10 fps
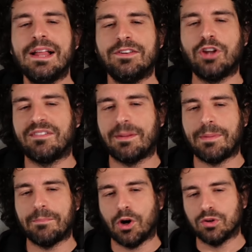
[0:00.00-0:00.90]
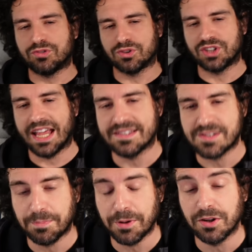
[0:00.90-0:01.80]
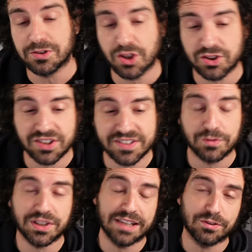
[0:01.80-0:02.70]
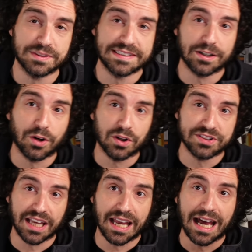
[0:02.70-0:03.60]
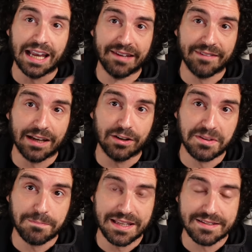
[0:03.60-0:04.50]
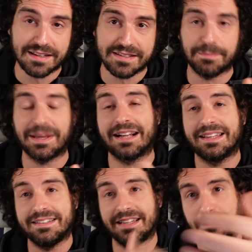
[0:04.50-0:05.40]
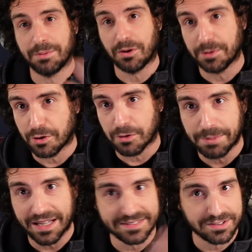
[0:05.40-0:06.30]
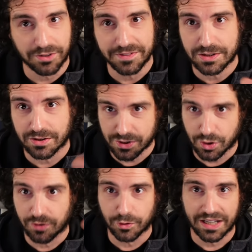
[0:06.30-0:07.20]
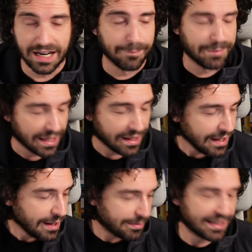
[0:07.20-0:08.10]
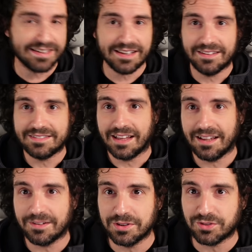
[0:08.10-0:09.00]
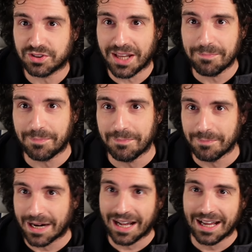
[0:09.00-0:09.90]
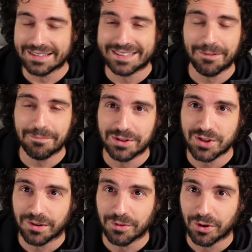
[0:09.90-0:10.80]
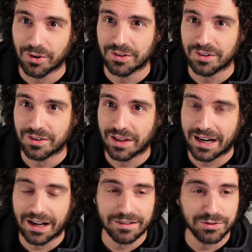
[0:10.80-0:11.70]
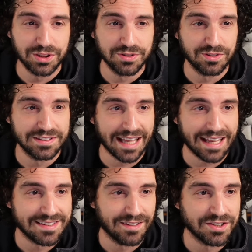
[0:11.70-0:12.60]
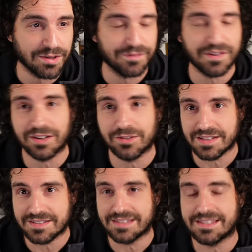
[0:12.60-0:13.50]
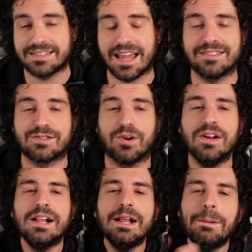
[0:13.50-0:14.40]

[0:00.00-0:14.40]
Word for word: Non avrebbe molto senso. Poi non so se sta usando queste cose a livello di business per aggredire i propri competitor, visto che sono vulnerabili, perché eh, a quanto sembra Sam, diciamo, eh, era uscito di testa, diciamo, a fare cose senza senso.